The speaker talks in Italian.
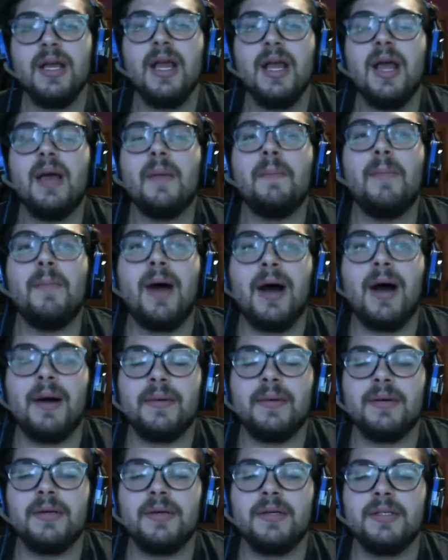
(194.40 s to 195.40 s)
Ma
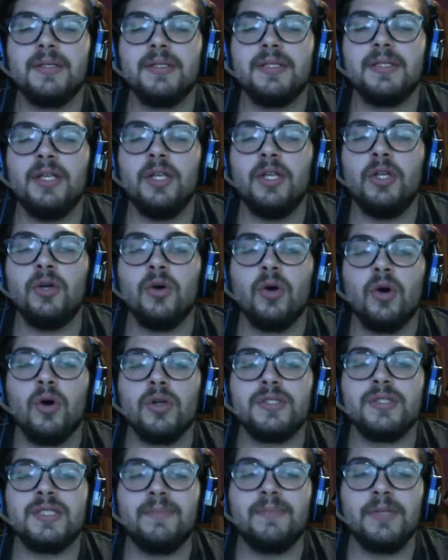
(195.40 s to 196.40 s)
io ho
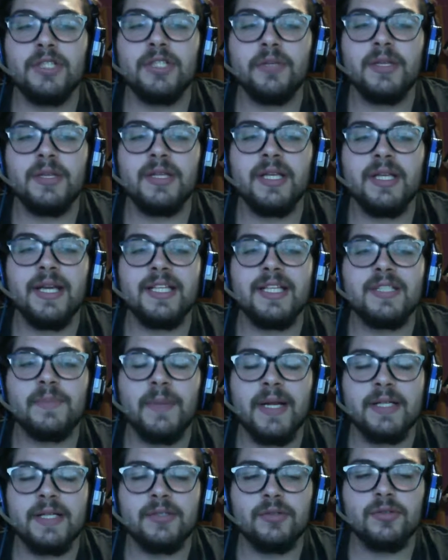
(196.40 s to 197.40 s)
semplicemente
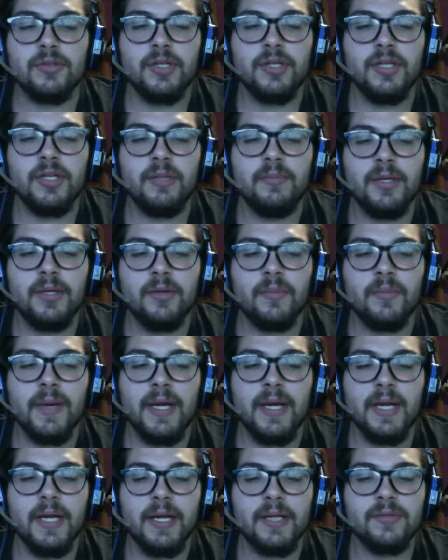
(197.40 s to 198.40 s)
espresso il mio
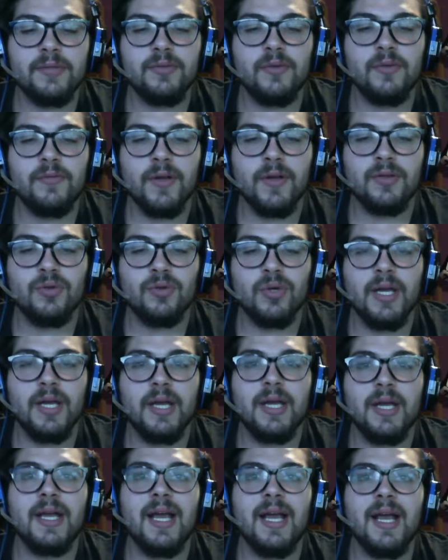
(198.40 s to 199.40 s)
parere sul fatto che,
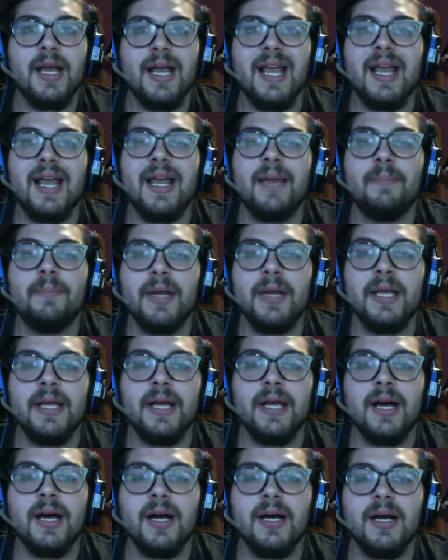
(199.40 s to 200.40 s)
che
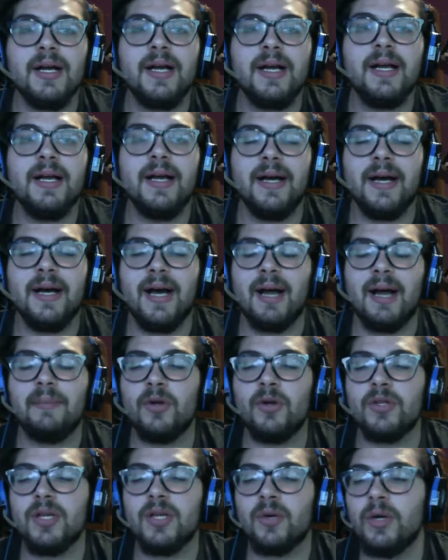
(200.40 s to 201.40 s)
Briga, eh,
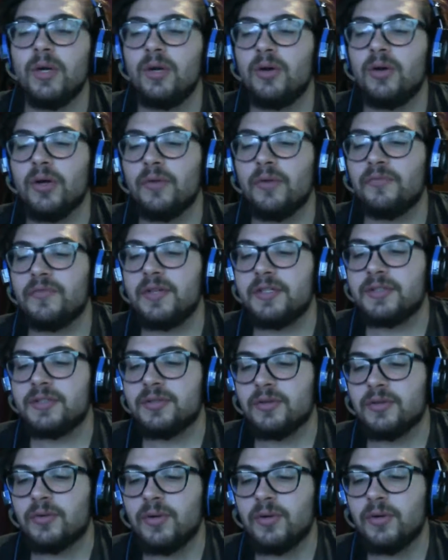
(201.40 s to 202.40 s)
almeno da quello che ho
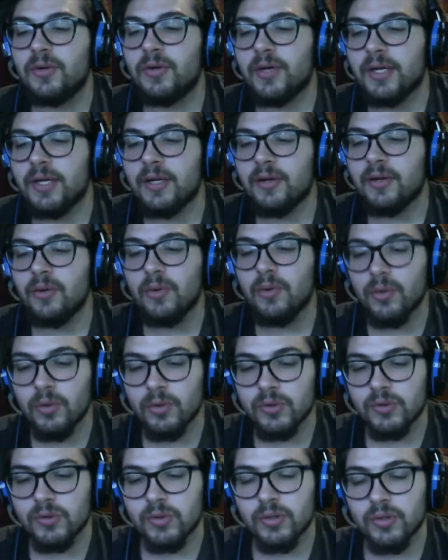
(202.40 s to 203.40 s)
visto, quello che lo
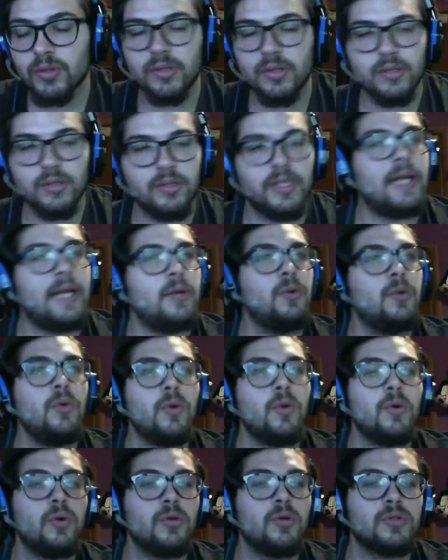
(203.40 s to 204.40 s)
conosco, e non
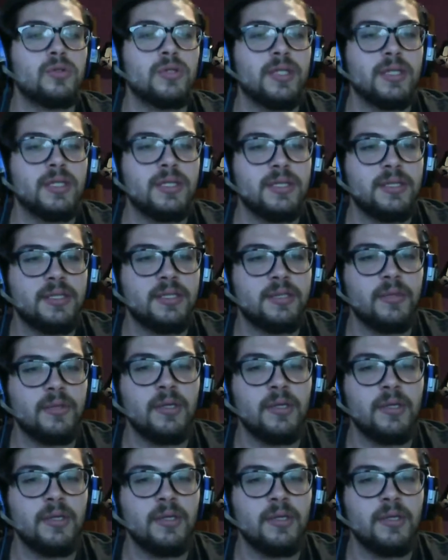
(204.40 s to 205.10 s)
lo conosco tantissimo,